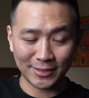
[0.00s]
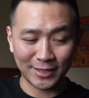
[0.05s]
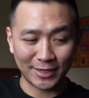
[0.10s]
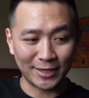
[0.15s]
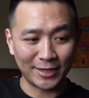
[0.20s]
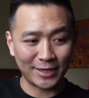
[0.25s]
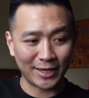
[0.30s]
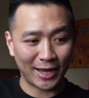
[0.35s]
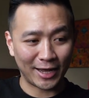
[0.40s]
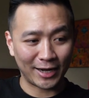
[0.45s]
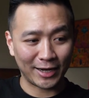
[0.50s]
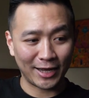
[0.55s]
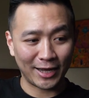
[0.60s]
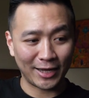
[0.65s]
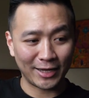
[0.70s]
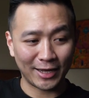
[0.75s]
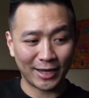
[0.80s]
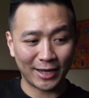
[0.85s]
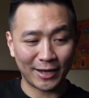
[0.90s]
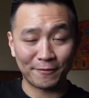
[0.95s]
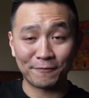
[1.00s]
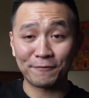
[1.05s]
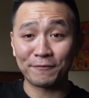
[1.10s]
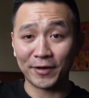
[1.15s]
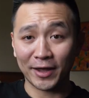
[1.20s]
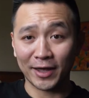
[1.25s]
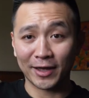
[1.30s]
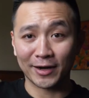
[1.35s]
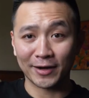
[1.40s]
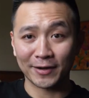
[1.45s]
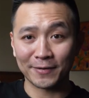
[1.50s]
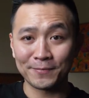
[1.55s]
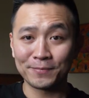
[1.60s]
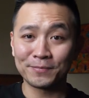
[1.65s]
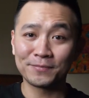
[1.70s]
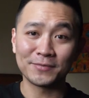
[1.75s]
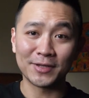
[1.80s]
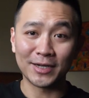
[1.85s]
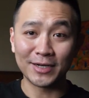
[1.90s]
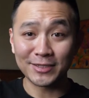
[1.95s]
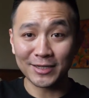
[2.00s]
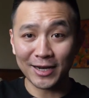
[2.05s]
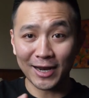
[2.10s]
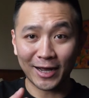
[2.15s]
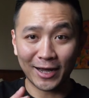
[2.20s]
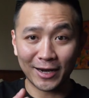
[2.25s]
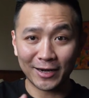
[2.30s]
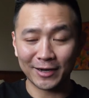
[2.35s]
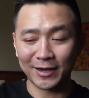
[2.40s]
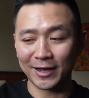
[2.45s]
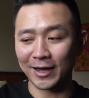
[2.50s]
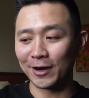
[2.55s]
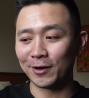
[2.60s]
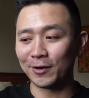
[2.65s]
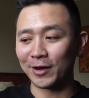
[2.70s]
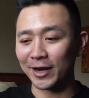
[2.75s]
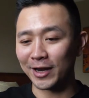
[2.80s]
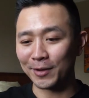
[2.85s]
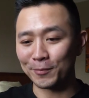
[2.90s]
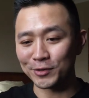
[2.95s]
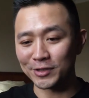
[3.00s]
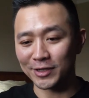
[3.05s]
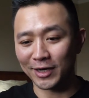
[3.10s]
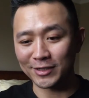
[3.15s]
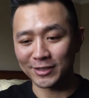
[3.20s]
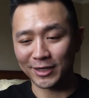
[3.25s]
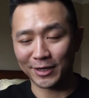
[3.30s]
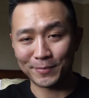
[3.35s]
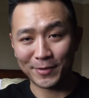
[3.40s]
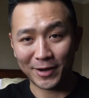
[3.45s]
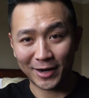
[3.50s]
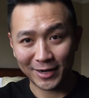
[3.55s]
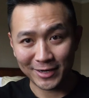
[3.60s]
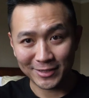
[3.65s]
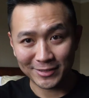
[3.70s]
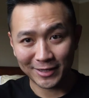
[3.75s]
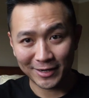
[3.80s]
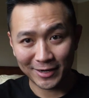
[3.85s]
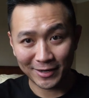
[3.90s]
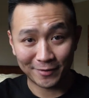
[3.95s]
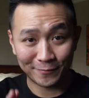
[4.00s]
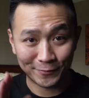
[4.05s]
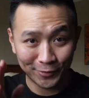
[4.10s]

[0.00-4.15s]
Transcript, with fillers: Jadi di harga yang fair. Jadi silakan kalau ada yang mau cari-cari barang di sana.